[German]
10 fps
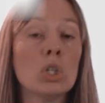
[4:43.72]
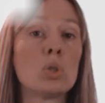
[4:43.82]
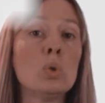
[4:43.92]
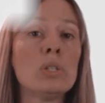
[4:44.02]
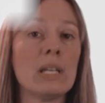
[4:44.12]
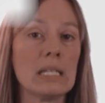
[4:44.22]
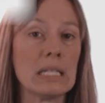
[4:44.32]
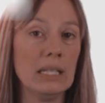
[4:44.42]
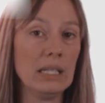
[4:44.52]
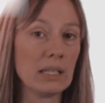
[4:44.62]

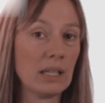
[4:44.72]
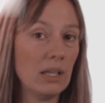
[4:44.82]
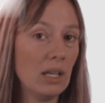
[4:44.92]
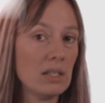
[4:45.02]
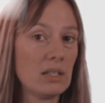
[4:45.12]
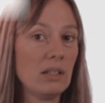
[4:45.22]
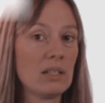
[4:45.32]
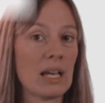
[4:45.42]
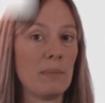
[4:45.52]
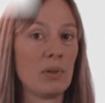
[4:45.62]
Zusätzlich sind
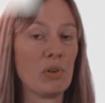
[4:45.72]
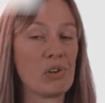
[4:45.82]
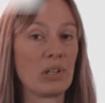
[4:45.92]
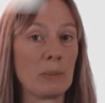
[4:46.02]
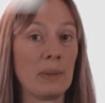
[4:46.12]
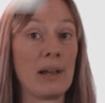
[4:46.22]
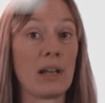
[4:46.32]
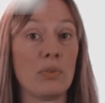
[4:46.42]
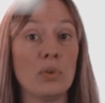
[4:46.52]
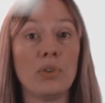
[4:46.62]
jetzt aber noch nach
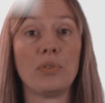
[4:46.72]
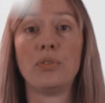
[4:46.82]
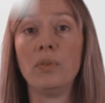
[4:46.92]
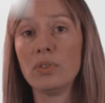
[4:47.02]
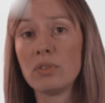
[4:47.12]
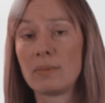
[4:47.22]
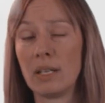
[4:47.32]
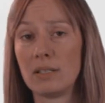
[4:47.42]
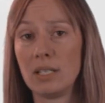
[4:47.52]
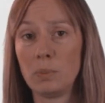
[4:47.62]

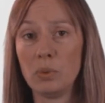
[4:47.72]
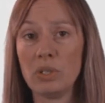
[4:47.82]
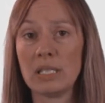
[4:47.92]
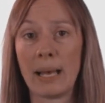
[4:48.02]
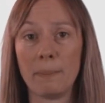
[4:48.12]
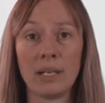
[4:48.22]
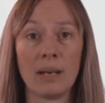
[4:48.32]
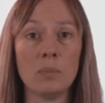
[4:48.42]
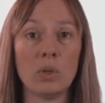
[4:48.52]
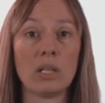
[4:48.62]
125
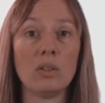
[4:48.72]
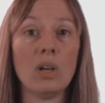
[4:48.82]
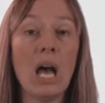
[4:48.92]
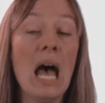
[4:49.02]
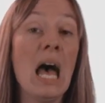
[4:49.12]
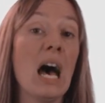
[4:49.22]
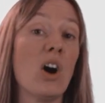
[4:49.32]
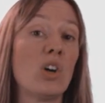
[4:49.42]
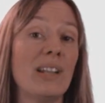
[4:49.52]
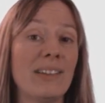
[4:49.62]
Bundesabgabenordnung
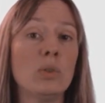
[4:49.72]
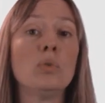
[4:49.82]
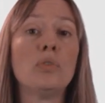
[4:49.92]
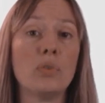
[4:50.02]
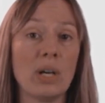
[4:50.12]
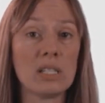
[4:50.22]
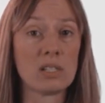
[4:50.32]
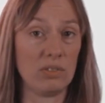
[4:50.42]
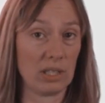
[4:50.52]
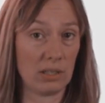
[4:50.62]
auch Land- und
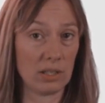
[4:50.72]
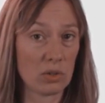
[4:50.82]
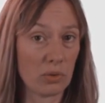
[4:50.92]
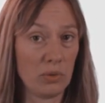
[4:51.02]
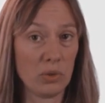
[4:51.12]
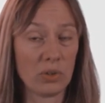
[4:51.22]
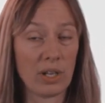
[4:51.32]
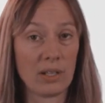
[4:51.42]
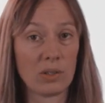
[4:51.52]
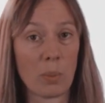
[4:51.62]
Forstwirte zur
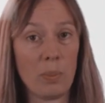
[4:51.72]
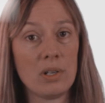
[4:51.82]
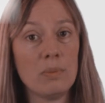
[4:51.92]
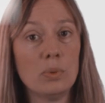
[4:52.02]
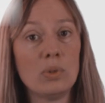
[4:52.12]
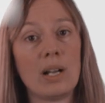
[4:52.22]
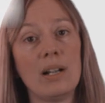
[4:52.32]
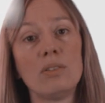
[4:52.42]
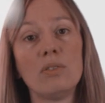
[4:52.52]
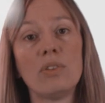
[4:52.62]
Führung einer doppelten
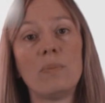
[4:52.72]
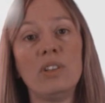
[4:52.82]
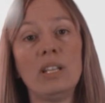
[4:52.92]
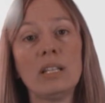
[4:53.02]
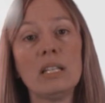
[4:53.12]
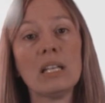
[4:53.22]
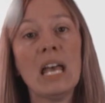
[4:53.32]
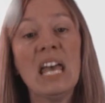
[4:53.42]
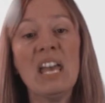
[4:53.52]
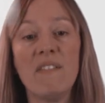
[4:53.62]
Buchhaltung verpflichtet,
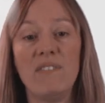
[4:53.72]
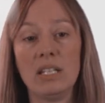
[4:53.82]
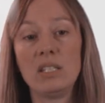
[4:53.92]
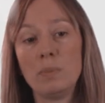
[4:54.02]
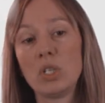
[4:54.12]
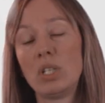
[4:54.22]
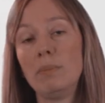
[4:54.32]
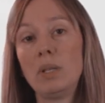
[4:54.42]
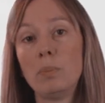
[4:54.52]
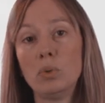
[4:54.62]
wenn sie
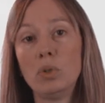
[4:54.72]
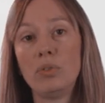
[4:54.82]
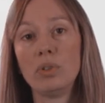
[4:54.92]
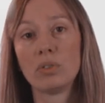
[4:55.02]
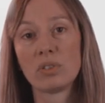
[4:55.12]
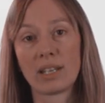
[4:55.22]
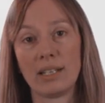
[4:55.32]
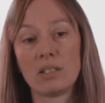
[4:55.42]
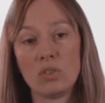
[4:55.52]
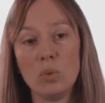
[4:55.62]
bestimmte
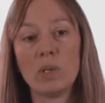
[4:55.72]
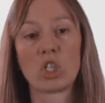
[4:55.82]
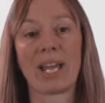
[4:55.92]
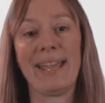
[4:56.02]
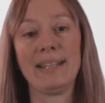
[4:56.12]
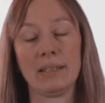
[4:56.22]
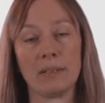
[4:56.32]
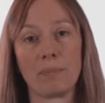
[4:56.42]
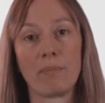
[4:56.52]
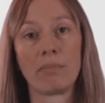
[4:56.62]
Buchführungsgrenzen
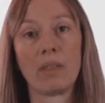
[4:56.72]
überschreiten.